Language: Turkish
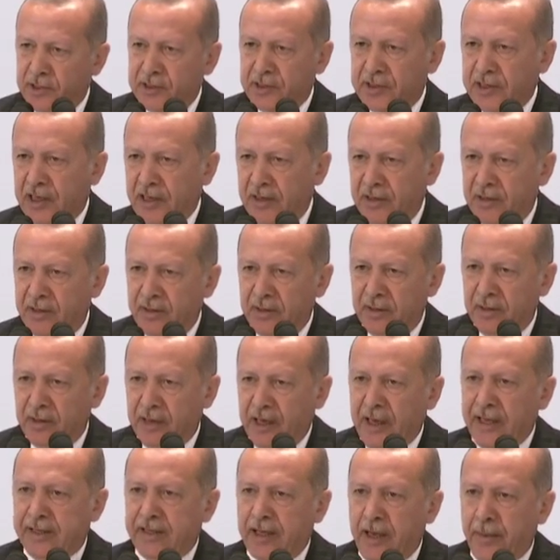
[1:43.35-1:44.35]
İşte
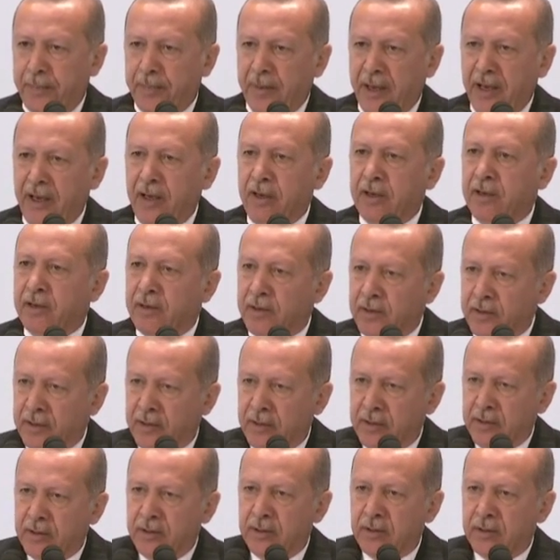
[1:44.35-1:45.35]
HDP
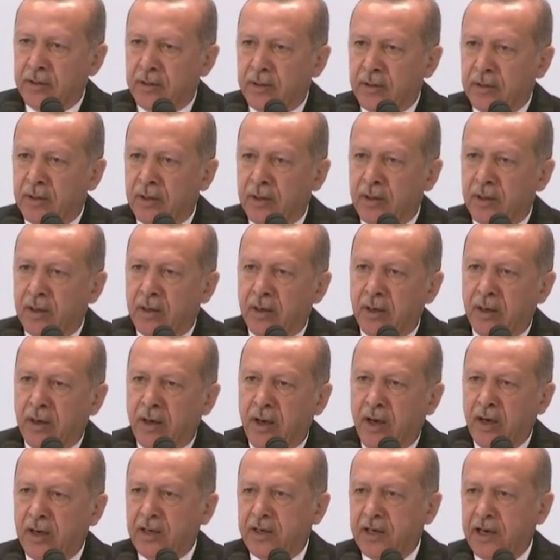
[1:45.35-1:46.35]

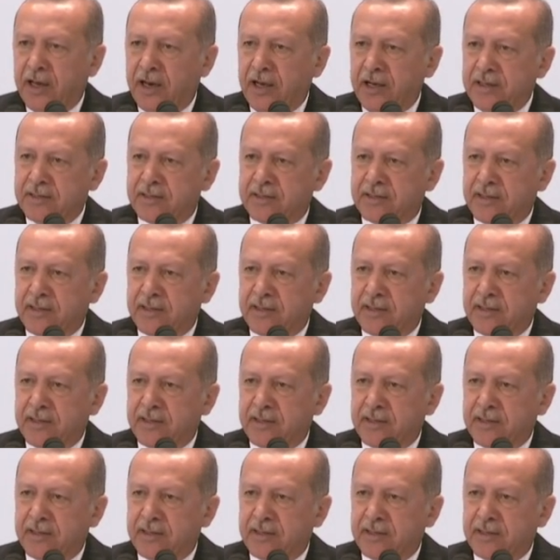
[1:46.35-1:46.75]
Ankara,